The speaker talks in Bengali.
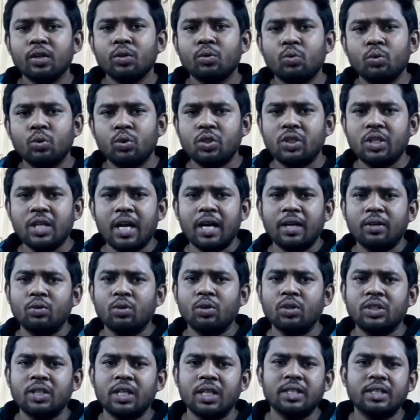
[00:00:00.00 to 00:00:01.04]
কুষ্টিয়া
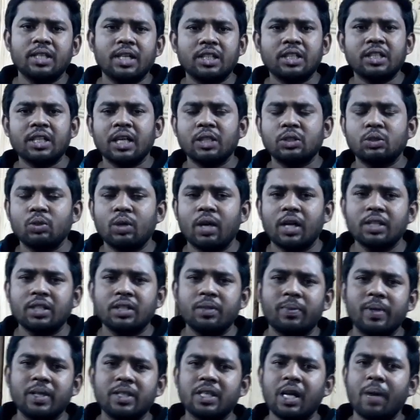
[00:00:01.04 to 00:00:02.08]
ডোর সেন্টার সাতশো আশি
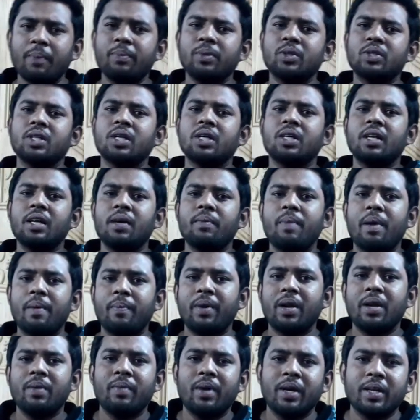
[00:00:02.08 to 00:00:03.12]
বাই ছাব্বিশের এ
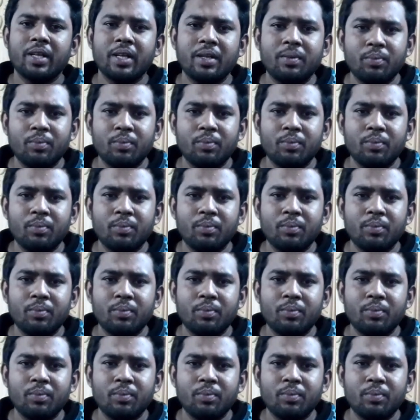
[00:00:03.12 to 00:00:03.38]
ব্যাপারী মার্কেট